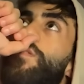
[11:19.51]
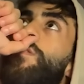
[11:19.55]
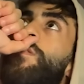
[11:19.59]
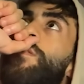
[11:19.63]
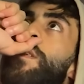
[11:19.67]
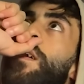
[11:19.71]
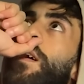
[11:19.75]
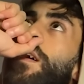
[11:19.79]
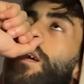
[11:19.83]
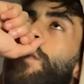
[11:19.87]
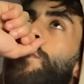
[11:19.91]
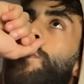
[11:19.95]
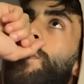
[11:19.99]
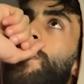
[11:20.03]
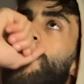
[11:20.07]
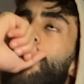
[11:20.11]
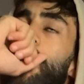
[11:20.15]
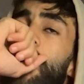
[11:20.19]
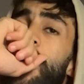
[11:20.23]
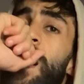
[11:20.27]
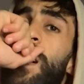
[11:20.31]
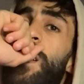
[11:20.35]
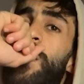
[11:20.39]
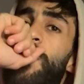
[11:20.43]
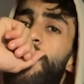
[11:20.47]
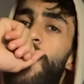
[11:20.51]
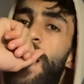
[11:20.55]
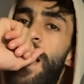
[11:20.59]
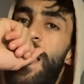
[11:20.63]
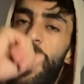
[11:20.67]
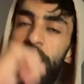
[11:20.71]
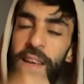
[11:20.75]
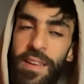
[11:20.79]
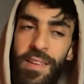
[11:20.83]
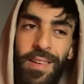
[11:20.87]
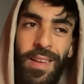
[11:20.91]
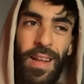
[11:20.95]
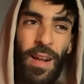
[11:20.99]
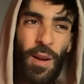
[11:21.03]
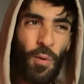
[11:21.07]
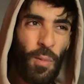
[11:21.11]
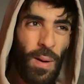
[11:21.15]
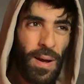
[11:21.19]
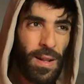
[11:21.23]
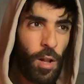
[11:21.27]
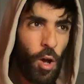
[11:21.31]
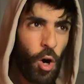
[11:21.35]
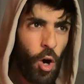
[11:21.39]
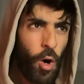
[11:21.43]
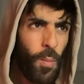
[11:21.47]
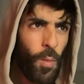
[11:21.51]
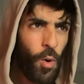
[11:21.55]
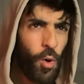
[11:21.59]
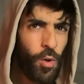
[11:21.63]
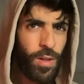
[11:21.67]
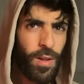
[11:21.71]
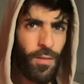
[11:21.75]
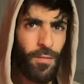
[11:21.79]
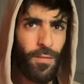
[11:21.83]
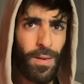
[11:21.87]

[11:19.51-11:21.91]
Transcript: تجرقف تجرقف عليه تيديرك واحد الحموضه